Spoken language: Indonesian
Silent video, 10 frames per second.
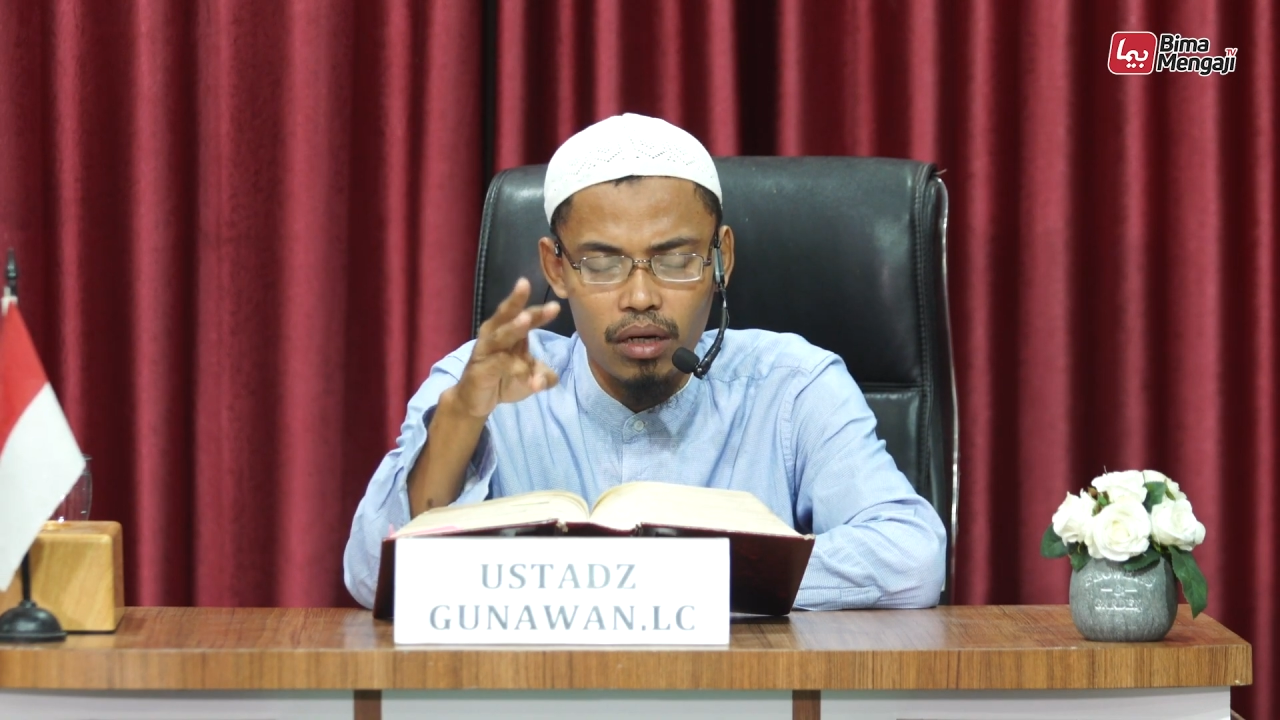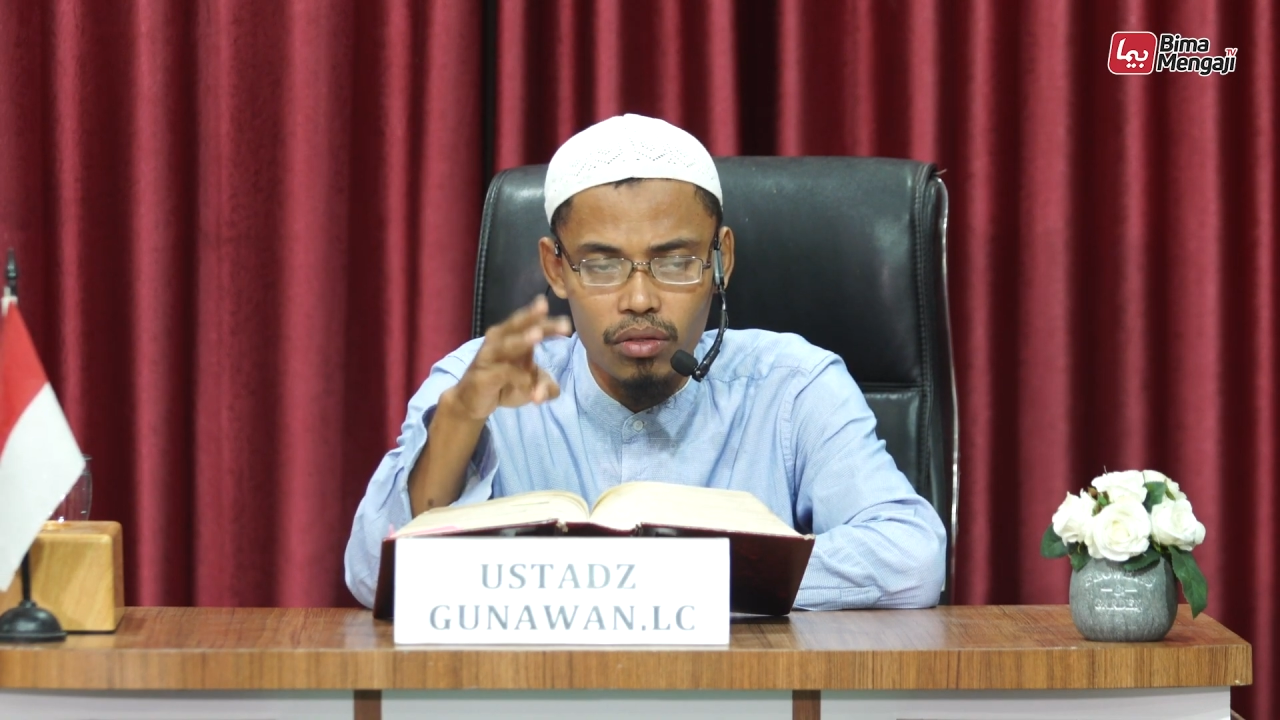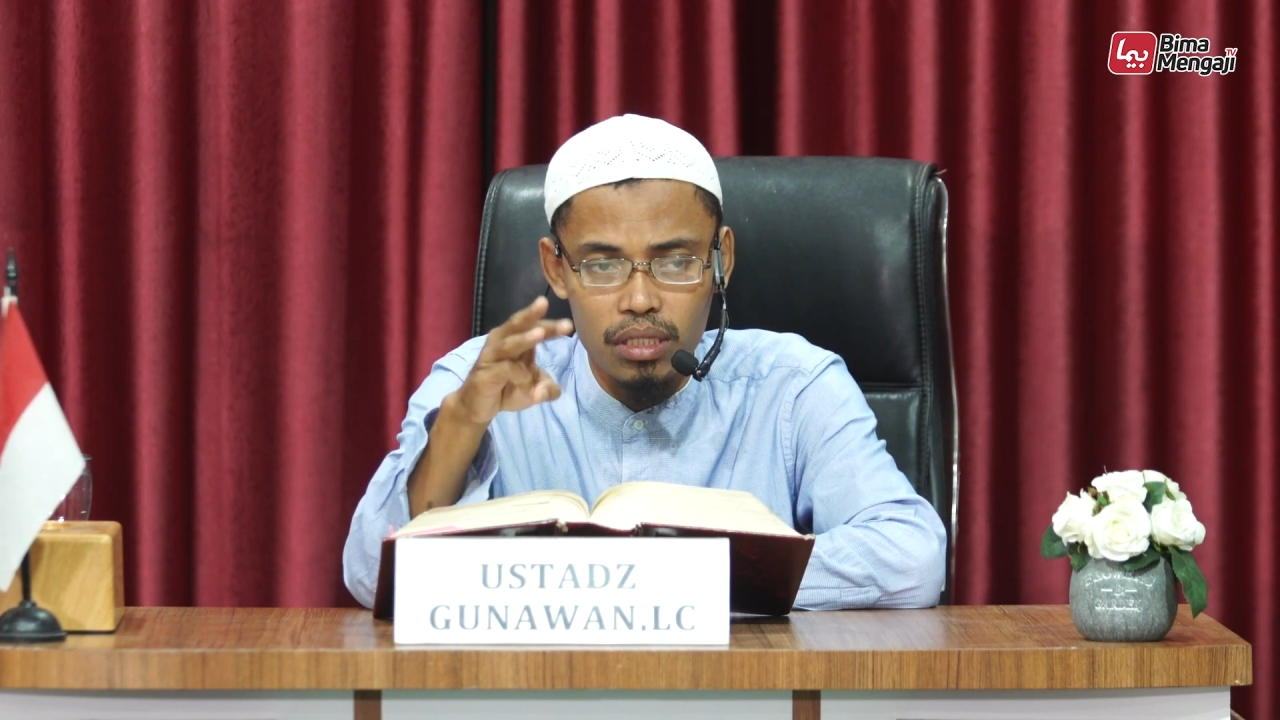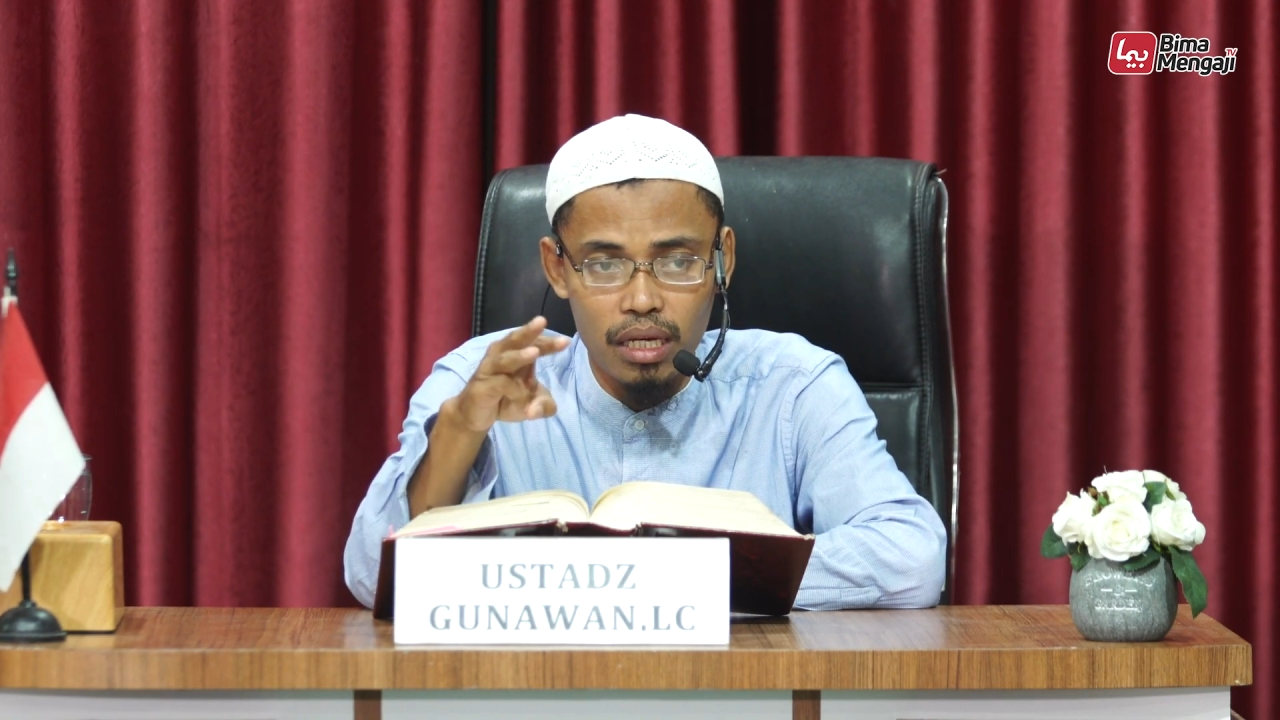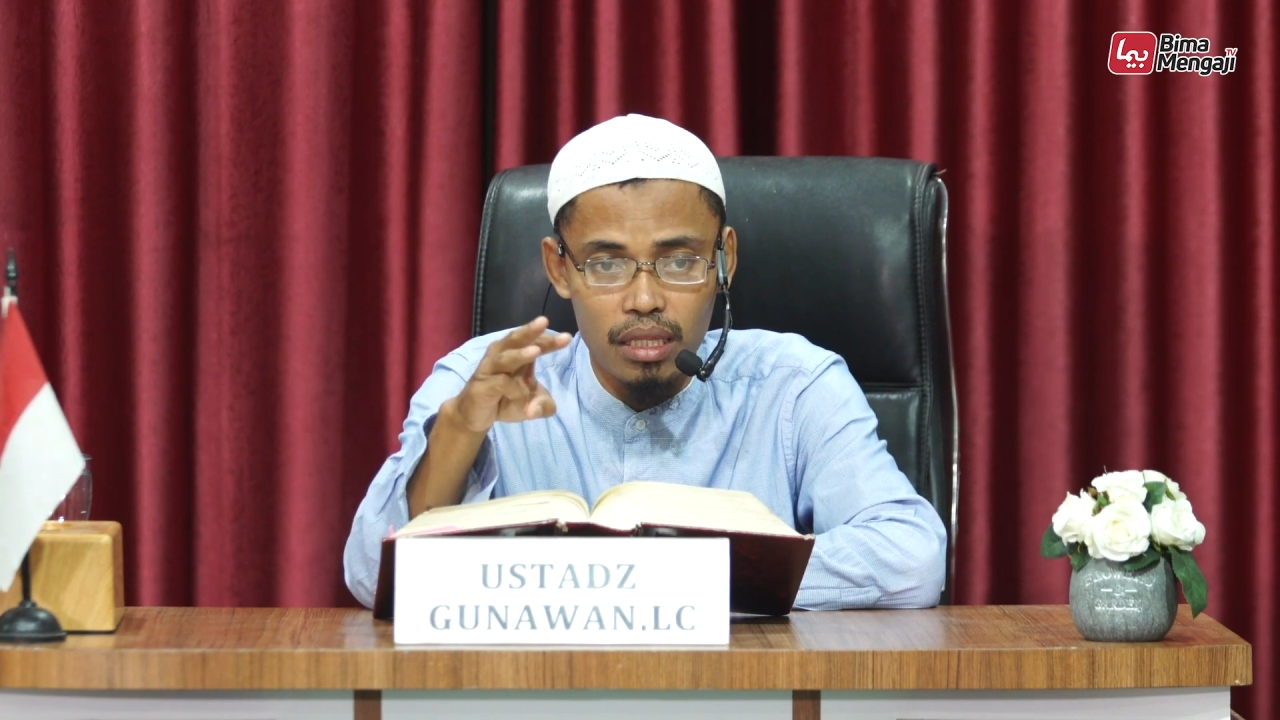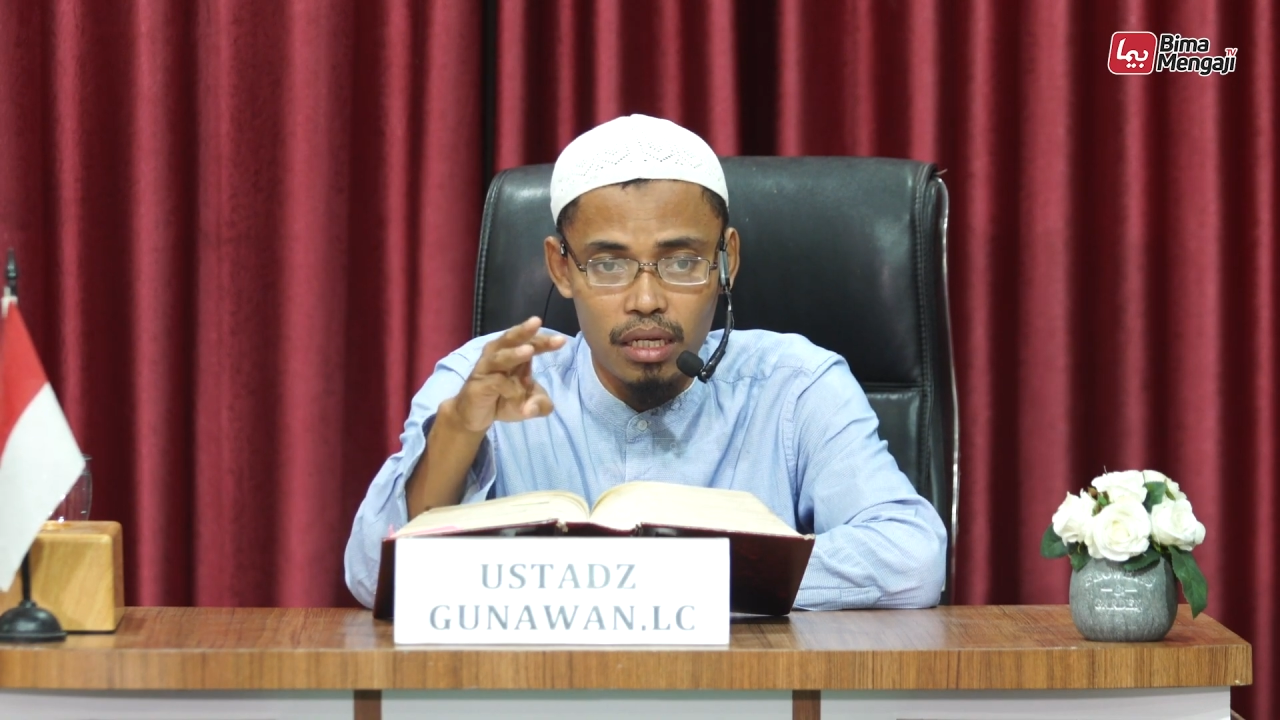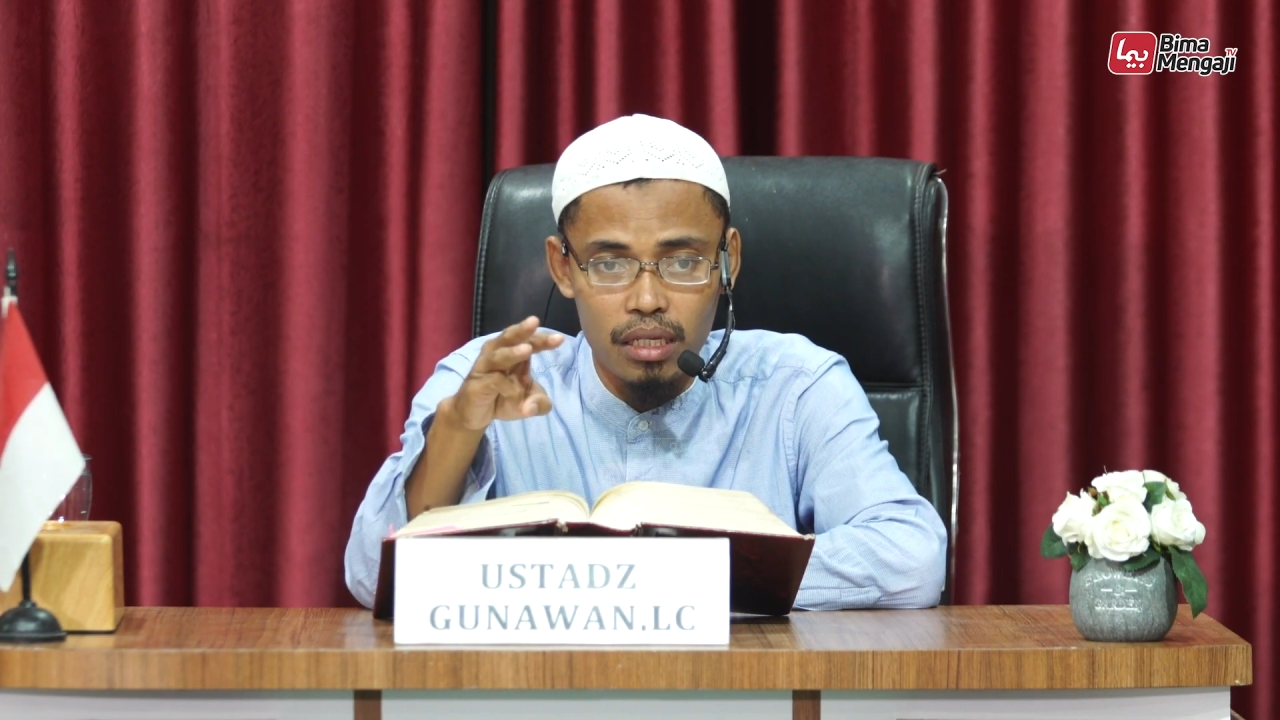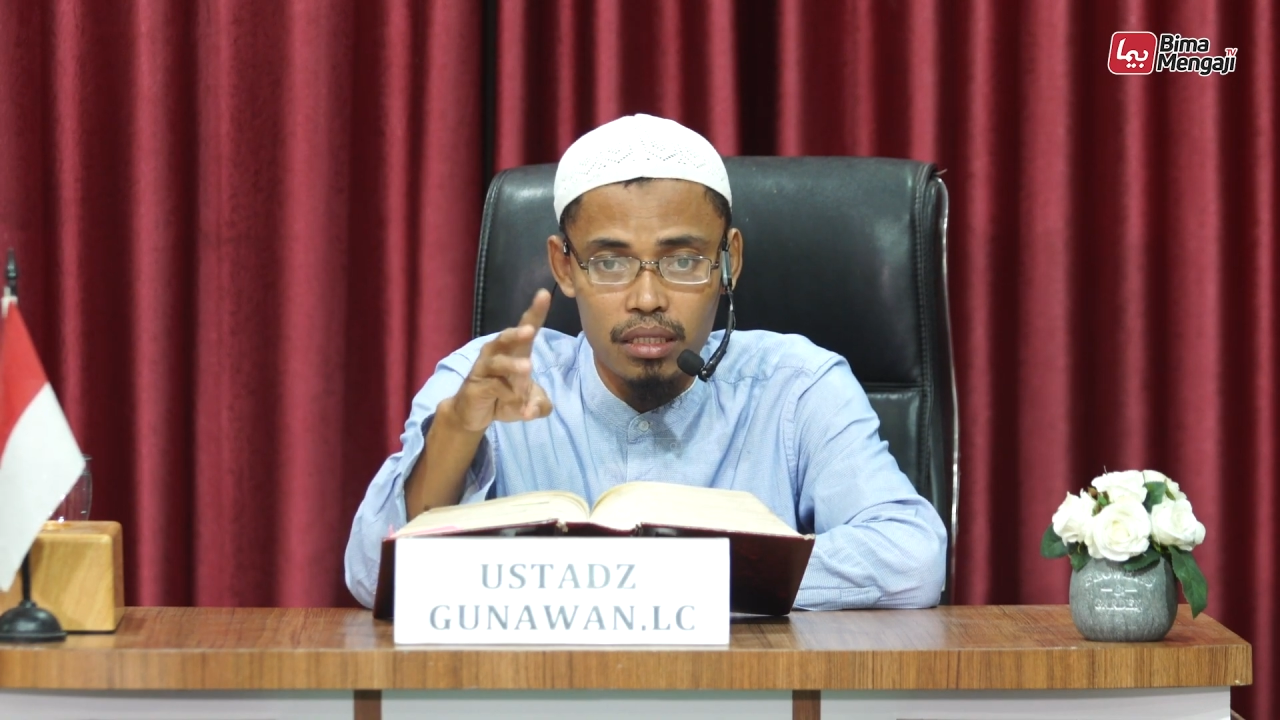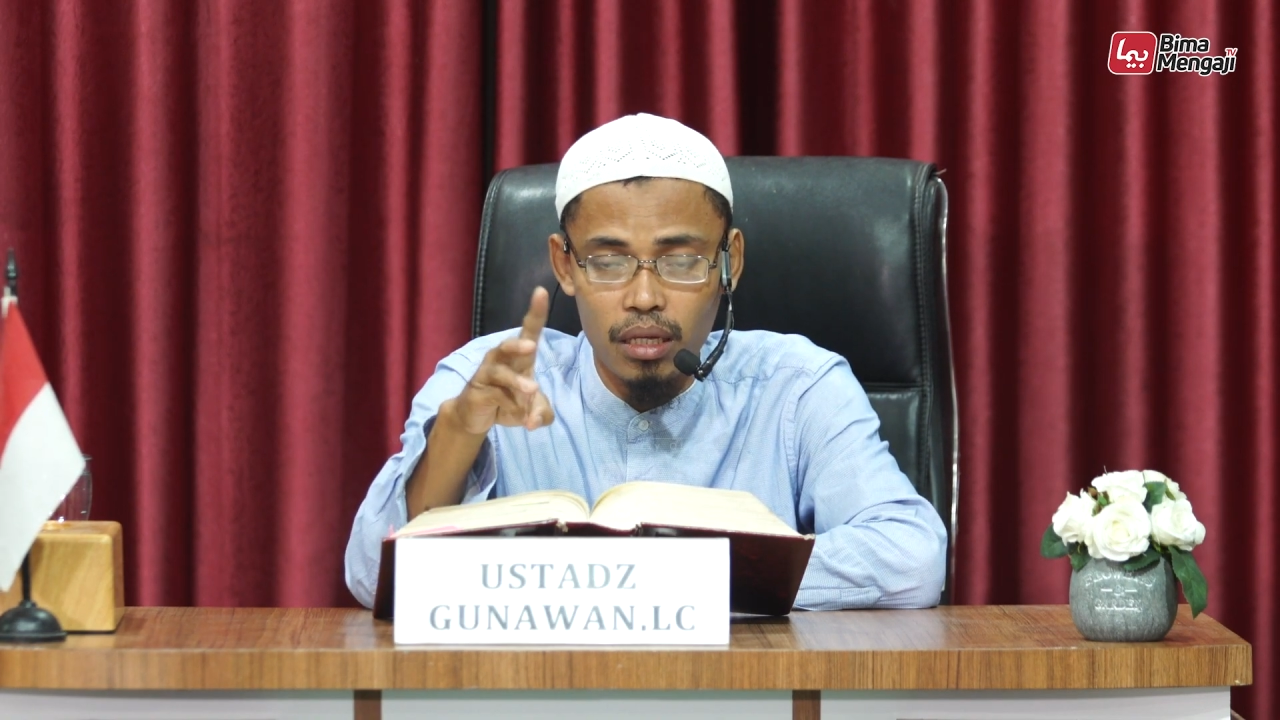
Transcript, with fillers: ontak tadi,